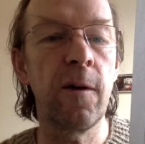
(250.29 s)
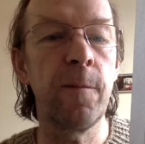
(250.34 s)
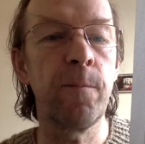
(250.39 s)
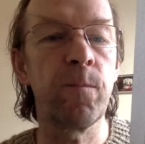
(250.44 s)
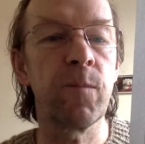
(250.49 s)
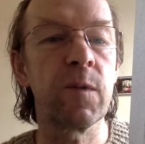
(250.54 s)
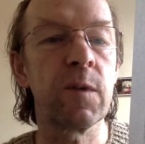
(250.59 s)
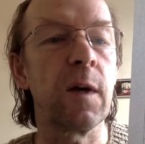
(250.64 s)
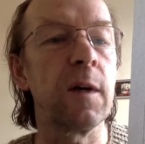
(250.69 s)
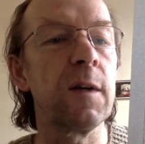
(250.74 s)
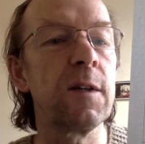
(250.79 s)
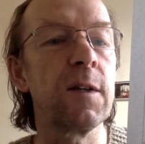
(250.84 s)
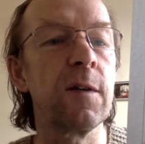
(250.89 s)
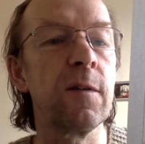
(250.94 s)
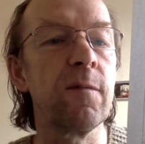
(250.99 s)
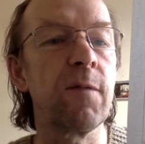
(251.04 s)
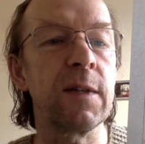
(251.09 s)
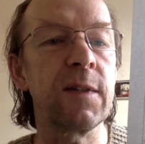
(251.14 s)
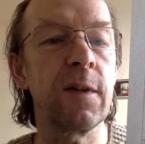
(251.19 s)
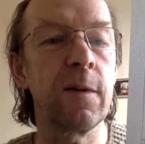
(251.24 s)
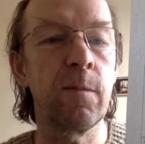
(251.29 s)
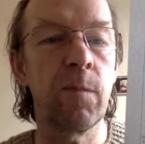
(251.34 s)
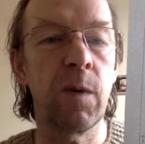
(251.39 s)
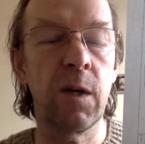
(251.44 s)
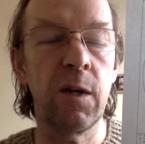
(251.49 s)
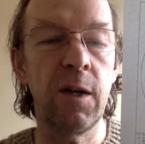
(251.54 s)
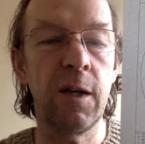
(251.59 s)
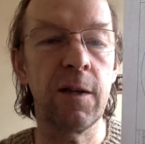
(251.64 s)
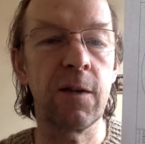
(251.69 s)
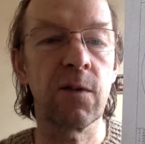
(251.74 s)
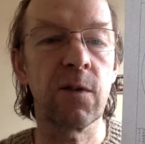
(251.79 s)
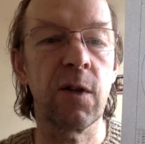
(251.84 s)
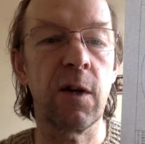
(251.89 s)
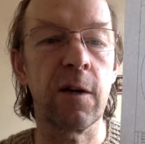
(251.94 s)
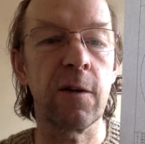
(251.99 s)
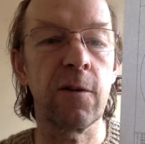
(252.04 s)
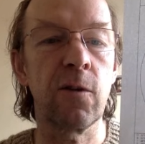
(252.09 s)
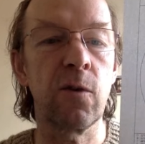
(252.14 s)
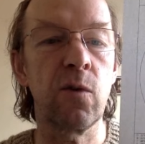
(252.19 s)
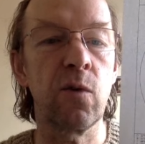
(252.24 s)
im Zeichen Wassermann,
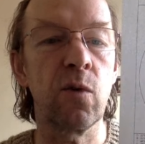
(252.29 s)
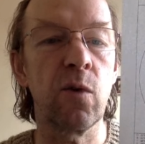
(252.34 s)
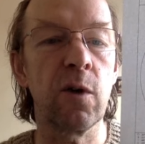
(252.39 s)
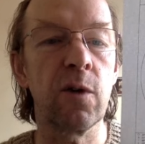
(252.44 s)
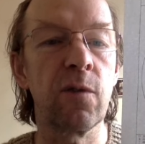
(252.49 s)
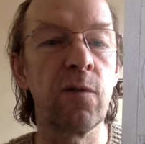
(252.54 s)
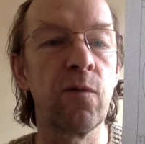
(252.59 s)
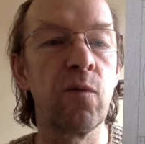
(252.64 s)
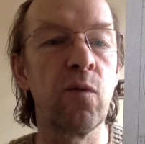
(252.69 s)
exakt dort,